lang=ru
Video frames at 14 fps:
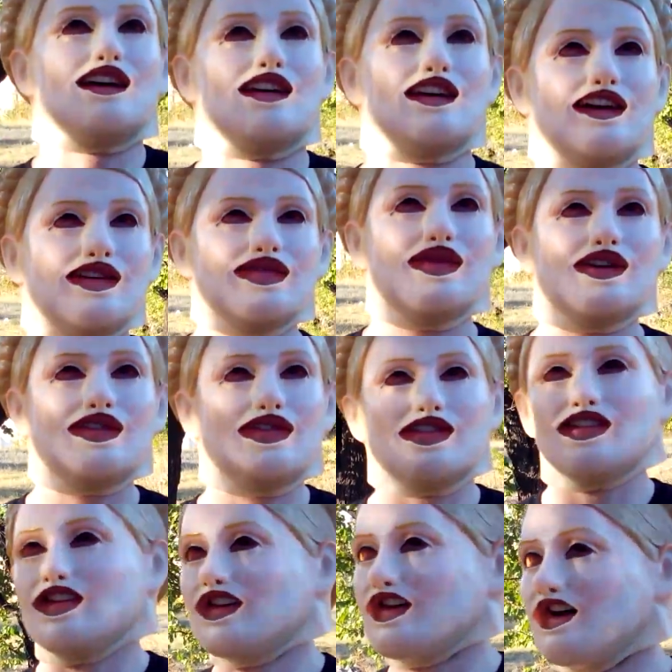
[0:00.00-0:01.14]
как, как, мы
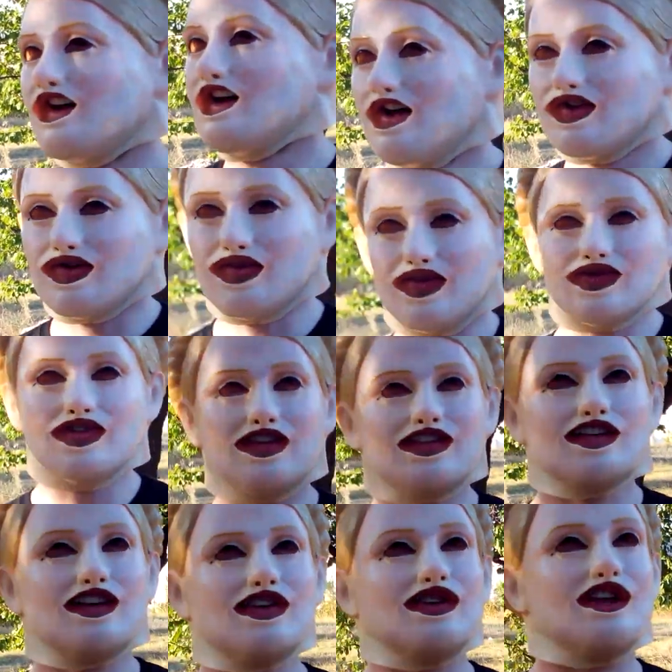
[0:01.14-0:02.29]
все. Он будет
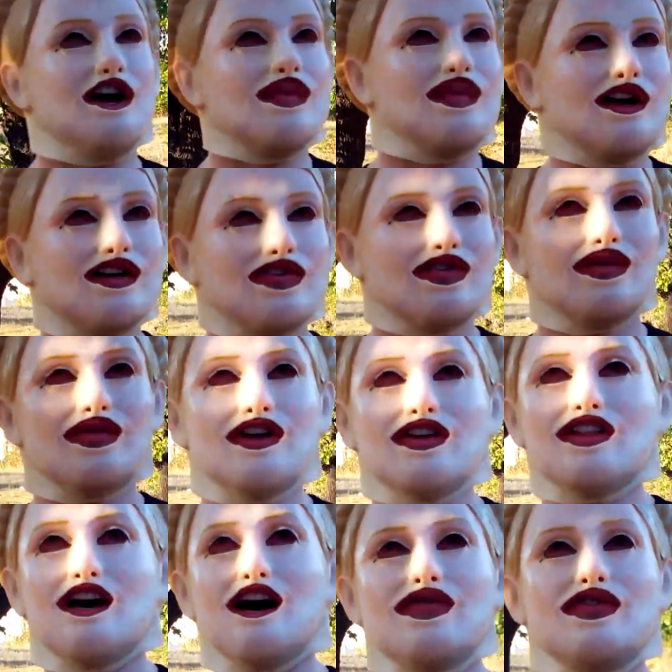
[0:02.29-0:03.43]
рассказывать, показывать там
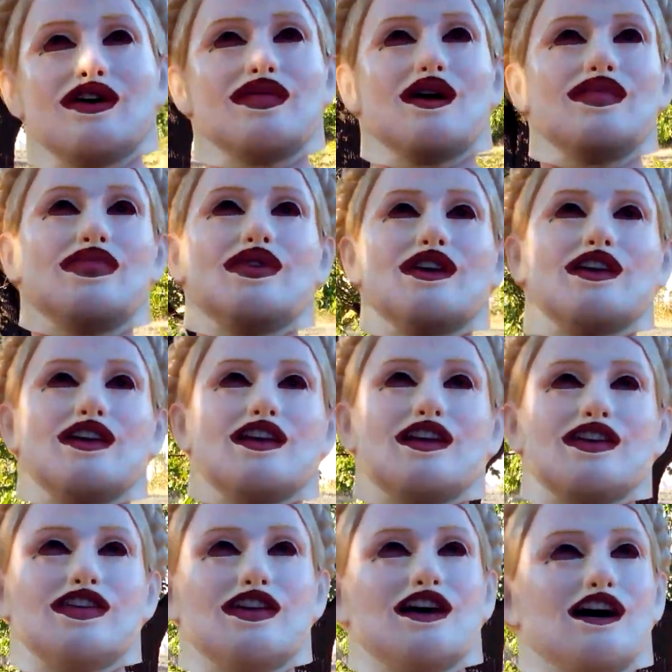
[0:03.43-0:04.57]
какие-то автомобили,
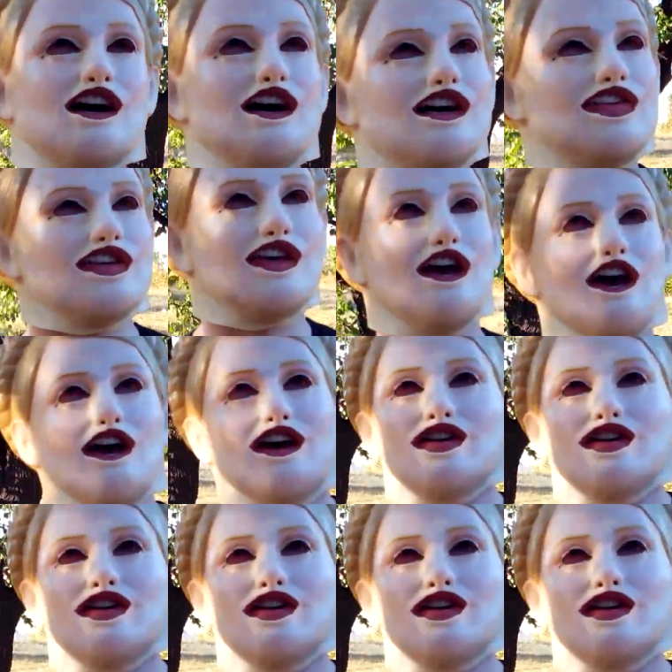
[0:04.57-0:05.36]
яхты,